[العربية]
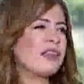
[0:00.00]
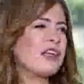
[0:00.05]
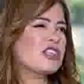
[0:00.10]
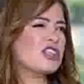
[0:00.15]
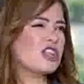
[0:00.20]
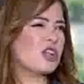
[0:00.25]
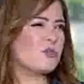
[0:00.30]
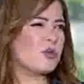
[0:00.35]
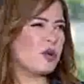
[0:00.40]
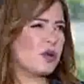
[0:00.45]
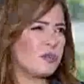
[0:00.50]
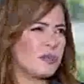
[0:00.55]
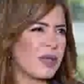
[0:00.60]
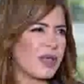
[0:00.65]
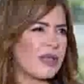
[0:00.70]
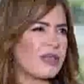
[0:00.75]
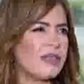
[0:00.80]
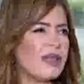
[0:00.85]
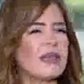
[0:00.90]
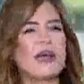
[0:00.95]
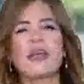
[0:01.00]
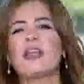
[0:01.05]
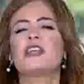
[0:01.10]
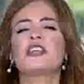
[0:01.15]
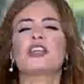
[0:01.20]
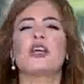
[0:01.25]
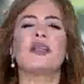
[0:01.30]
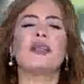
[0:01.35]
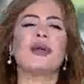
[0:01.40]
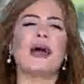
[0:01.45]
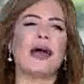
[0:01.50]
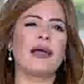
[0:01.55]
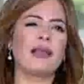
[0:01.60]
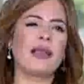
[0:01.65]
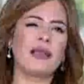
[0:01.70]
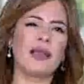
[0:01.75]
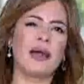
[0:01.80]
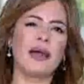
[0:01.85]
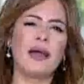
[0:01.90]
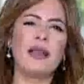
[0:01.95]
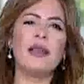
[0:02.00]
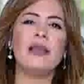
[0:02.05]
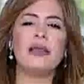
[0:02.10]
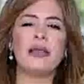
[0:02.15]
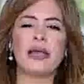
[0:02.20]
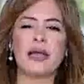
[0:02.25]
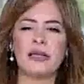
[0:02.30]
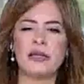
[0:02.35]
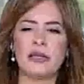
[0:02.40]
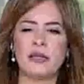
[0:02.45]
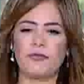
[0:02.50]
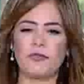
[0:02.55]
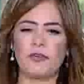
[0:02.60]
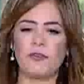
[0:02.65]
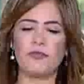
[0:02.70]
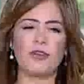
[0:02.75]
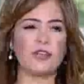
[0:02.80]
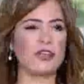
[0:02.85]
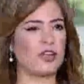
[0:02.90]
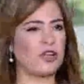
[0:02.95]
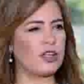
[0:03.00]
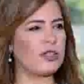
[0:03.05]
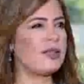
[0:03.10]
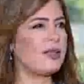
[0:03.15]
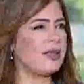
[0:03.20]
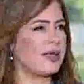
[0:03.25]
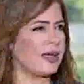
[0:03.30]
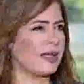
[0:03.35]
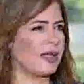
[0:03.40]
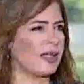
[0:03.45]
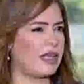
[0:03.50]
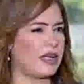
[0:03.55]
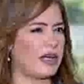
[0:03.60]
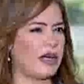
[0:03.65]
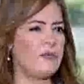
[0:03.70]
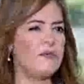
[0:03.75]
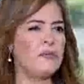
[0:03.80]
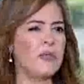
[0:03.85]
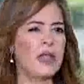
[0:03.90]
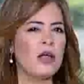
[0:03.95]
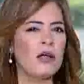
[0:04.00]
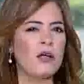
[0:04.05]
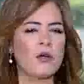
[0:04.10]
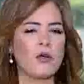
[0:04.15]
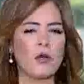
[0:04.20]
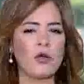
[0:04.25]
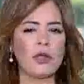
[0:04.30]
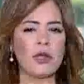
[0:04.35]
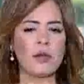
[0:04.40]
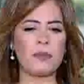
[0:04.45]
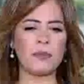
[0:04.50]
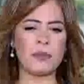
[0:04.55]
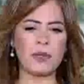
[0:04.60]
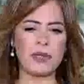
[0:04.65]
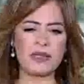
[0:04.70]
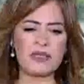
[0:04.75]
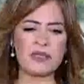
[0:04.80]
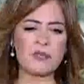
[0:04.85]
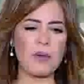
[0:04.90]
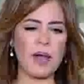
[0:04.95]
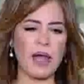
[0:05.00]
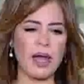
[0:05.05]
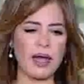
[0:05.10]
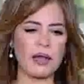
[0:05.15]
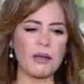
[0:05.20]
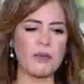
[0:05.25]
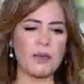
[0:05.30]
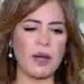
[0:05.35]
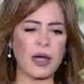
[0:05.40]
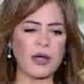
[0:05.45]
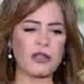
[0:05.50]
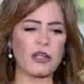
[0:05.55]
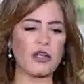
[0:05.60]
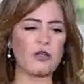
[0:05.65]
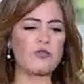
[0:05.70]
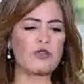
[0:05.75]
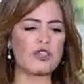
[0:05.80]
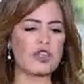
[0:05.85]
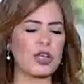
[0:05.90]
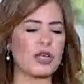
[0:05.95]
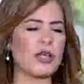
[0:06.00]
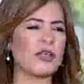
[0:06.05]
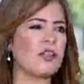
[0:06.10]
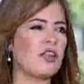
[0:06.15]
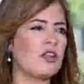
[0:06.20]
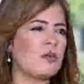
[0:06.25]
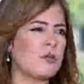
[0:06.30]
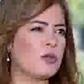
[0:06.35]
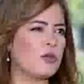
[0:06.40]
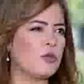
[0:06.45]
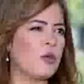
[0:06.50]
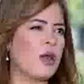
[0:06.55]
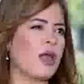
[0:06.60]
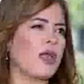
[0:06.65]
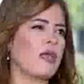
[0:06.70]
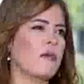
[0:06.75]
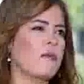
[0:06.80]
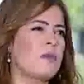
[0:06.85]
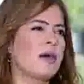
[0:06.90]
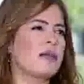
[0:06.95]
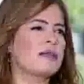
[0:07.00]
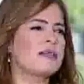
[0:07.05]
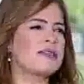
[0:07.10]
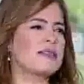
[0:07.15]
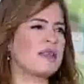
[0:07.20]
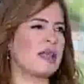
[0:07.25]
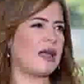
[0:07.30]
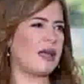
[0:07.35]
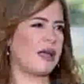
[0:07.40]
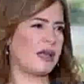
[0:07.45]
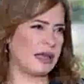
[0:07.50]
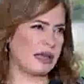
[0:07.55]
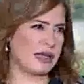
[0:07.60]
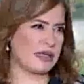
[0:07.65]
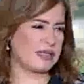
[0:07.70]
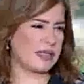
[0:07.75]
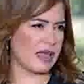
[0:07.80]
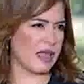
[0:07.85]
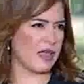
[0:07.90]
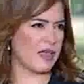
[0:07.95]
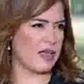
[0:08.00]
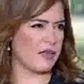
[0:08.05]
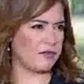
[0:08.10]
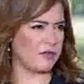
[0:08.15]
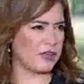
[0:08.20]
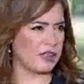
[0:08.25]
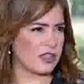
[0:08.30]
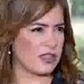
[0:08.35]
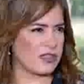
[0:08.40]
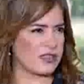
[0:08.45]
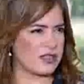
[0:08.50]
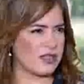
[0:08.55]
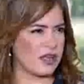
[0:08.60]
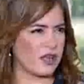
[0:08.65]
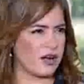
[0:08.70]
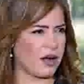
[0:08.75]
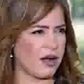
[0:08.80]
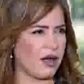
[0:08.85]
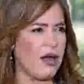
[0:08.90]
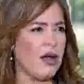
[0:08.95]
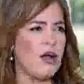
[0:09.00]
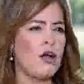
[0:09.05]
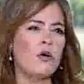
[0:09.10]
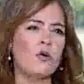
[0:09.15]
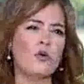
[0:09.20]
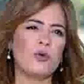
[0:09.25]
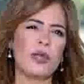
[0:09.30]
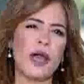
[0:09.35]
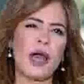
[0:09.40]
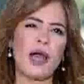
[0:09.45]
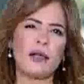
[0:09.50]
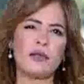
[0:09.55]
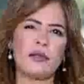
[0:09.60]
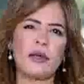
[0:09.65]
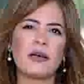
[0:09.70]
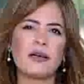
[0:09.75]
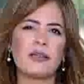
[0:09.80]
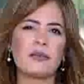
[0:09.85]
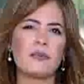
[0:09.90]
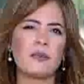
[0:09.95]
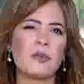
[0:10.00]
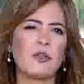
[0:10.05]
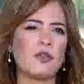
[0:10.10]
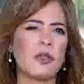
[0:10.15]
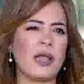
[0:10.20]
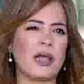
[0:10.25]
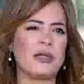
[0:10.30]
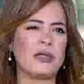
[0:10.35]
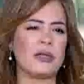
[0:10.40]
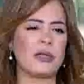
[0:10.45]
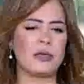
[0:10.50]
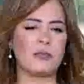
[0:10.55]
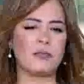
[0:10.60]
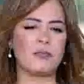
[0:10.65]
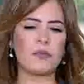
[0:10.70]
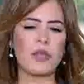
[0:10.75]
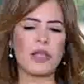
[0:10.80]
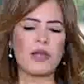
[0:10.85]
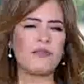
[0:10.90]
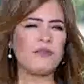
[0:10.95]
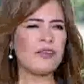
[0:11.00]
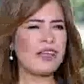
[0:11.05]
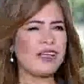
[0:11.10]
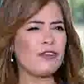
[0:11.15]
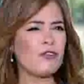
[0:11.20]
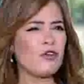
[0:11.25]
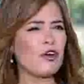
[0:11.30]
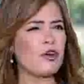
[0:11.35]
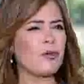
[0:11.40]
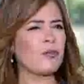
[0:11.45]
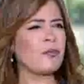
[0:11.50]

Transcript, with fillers: ده شيء مهم جدا علشان على الاقل يعني في الفترات الاخيره كنا بنسمع عن بعض المشكلات اللي بتواجه بعض السلع الغذائيه في تصديرها آه. وده اعتقد يعني في نوع